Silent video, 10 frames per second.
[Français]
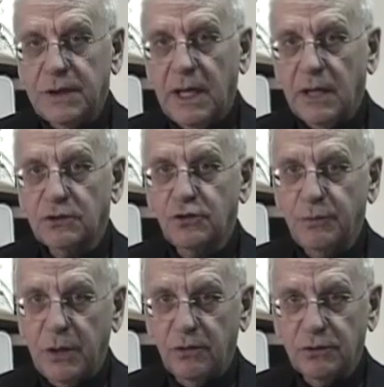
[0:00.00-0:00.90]
Audience
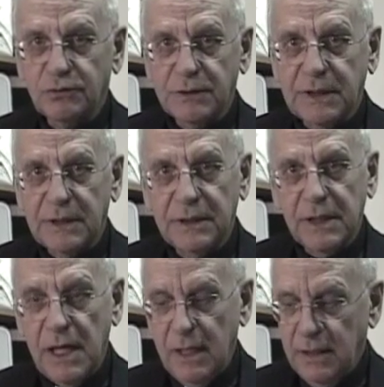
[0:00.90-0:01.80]
numéro
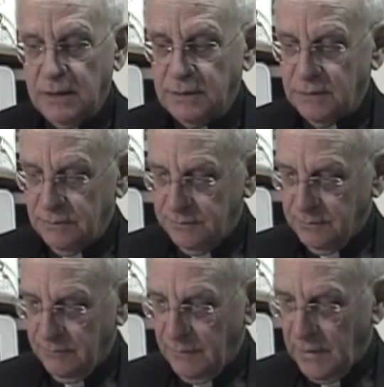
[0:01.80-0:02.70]
73.
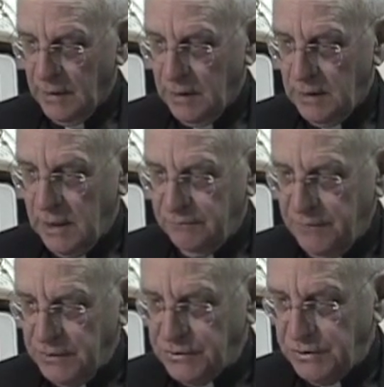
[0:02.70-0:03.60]
La
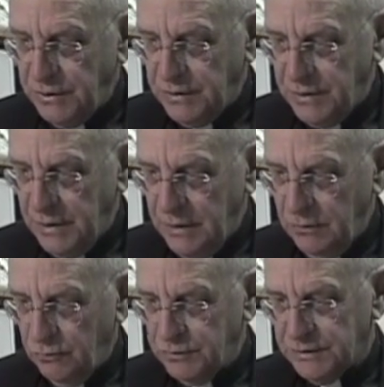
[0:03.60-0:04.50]

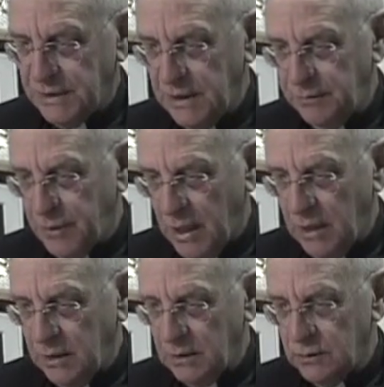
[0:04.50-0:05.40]
virginité ou
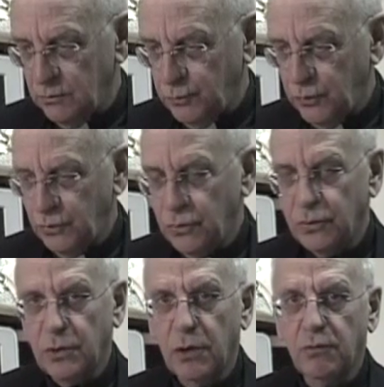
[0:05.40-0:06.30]
célibat
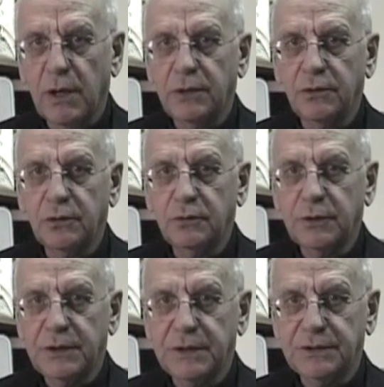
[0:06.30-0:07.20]
pour le
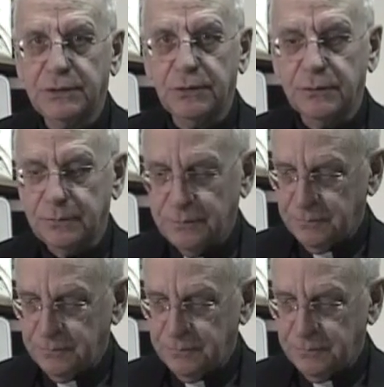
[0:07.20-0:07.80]
royaume des cieux.